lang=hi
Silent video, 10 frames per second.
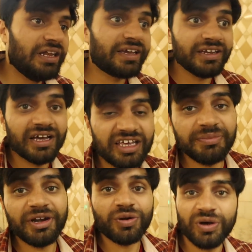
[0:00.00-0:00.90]
लेकिन यहाँ
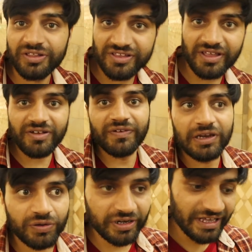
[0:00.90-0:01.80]
की मेट्रो हद से ज़्यादा
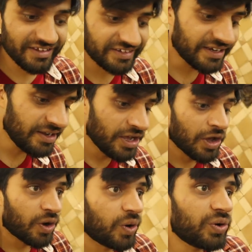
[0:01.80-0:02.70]
वेल ऑर्गेनाइज है
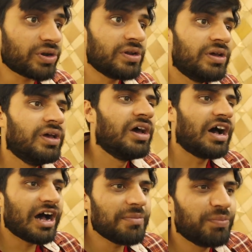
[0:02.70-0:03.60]
और
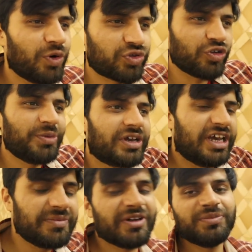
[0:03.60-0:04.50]
आप मॉस्को में
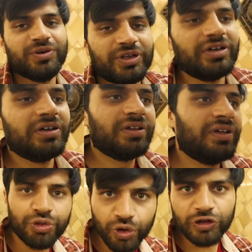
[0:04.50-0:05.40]
कहीं पर भी होना
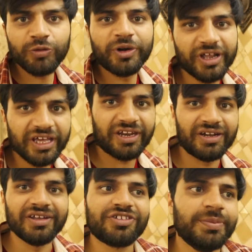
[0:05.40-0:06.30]
दो किलोमीटर के
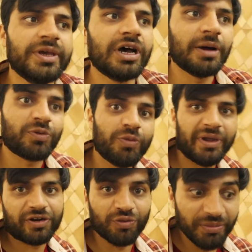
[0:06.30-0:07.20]
रेडियस में आपको
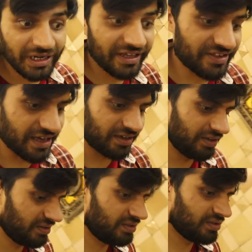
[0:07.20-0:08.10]
मेट्रो मिल ही जाएगी